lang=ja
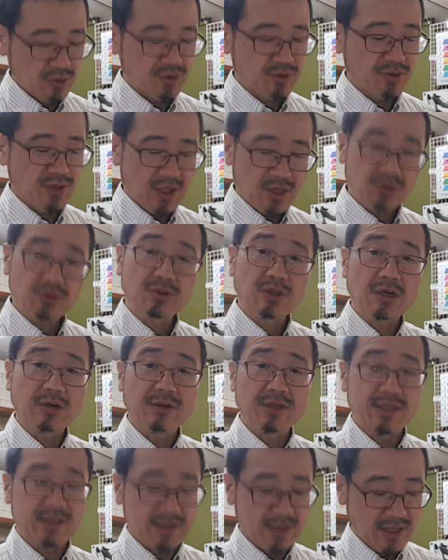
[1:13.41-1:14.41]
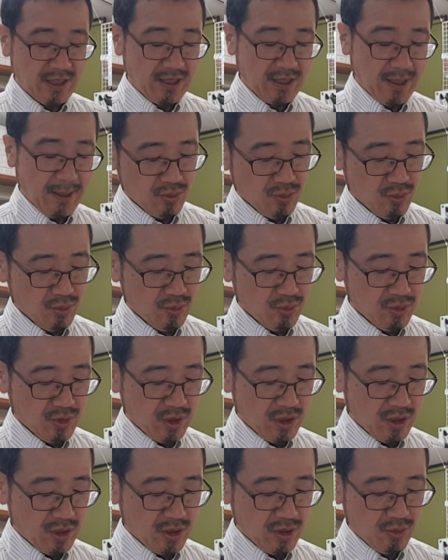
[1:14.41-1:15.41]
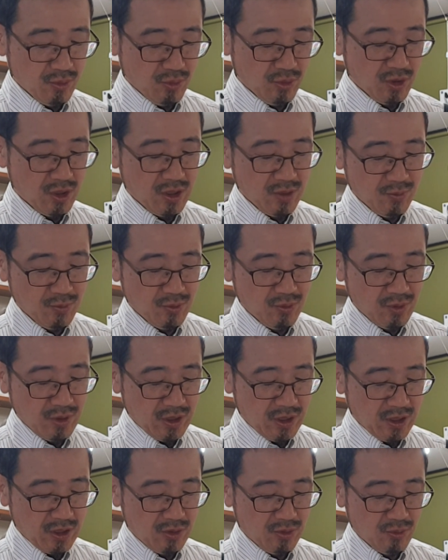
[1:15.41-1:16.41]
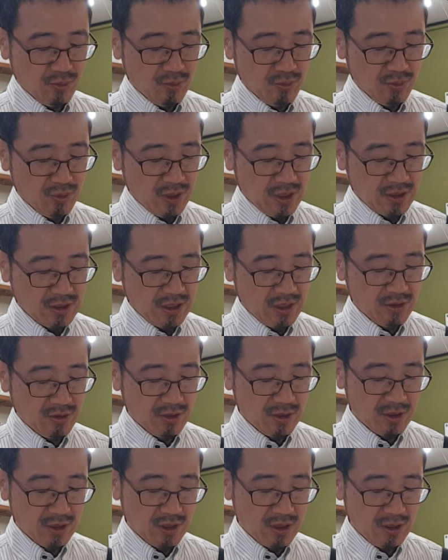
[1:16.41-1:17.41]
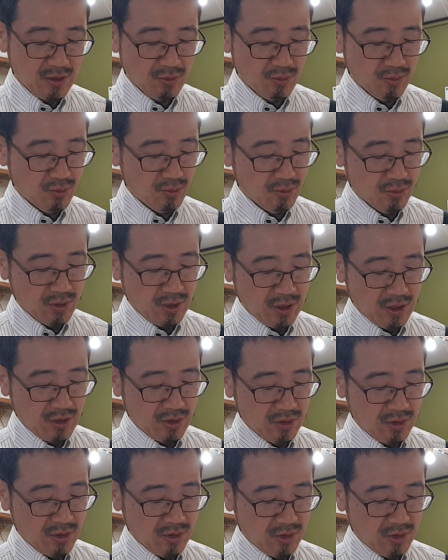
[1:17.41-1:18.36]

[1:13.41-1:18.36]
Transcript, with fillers: スエードの川ですね。当店においても、えっ、ー、と、オーダーされる方が多かっ